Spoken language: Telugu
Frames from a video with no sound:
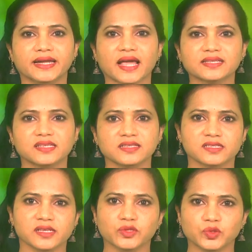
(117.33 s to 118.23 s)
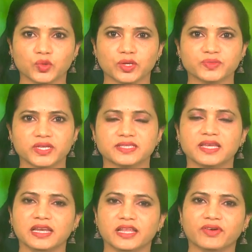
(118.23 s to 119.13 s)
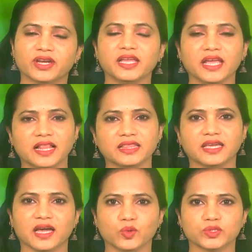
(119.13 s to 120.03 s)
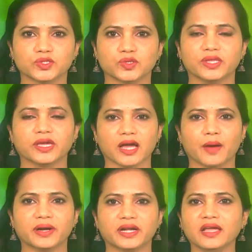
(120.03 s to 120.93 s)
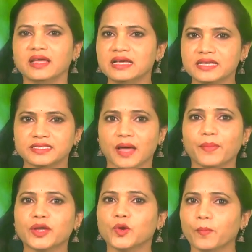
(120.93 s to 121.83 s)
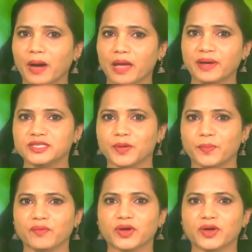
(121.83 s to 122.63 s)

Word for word: టాక్సిన్స్ ని దూరం చేసి లివర్ ని హెల్దీగా ఉంచుతుంది కాబట్టి సమ్మర్ కు బై బై చెప్పే